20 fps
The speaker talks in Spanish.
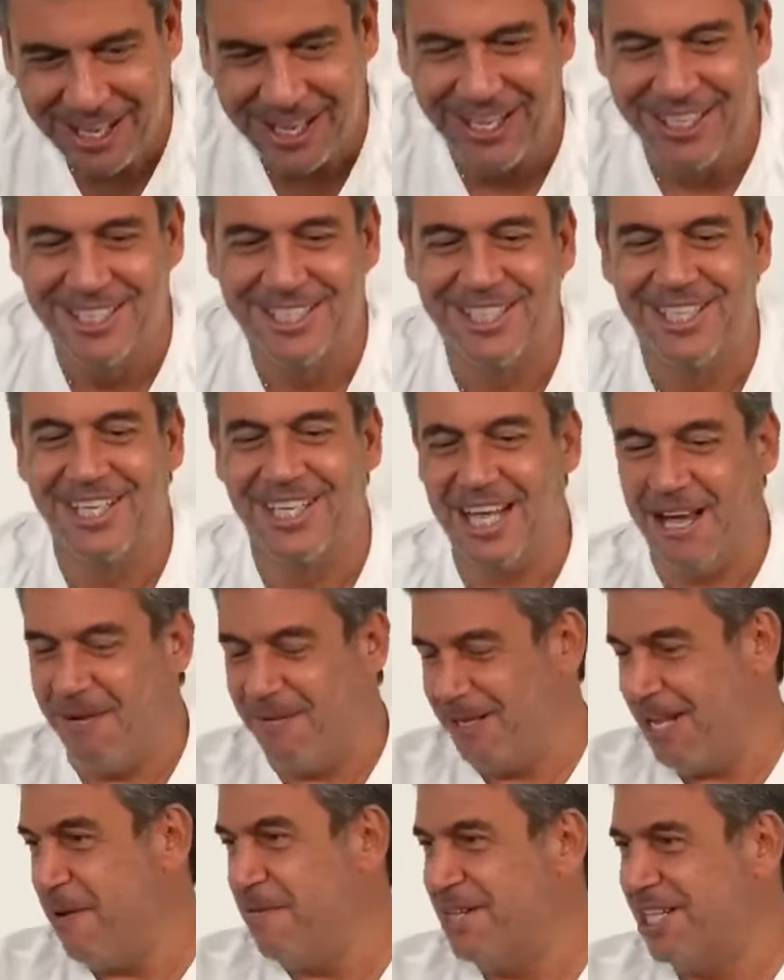Este, ya,
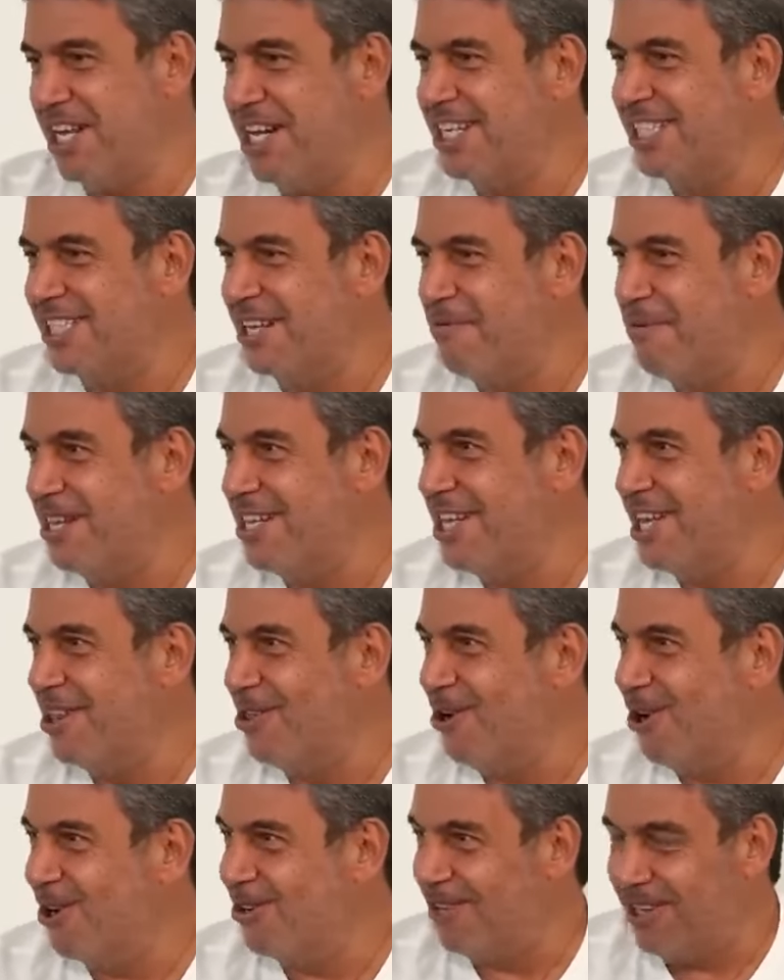me tienes de
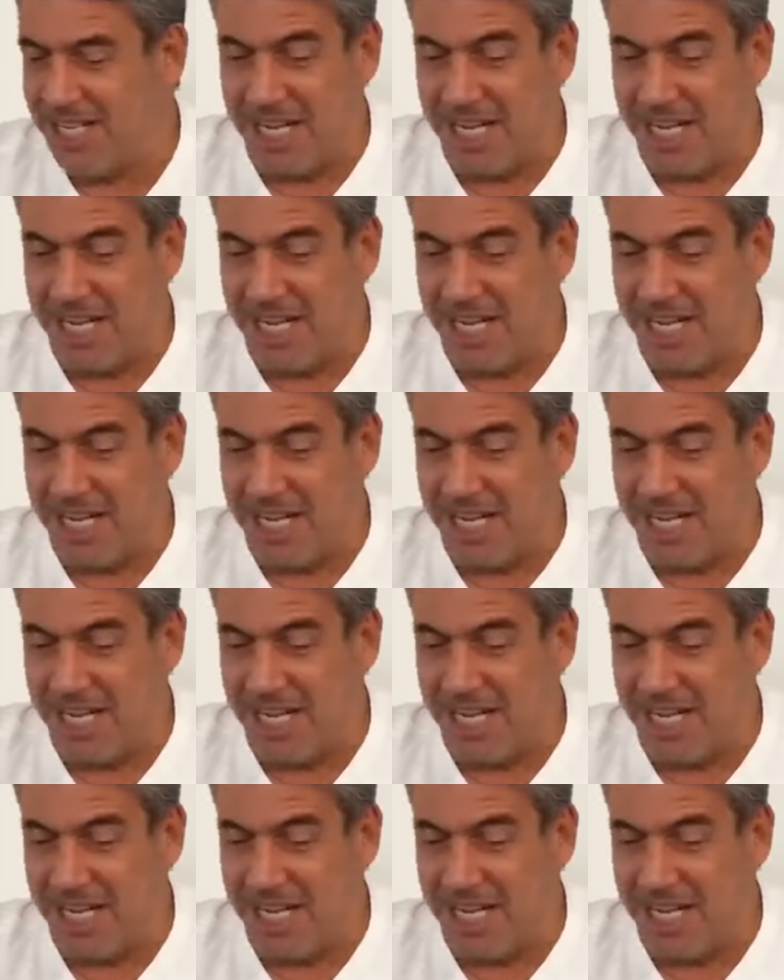vendedor,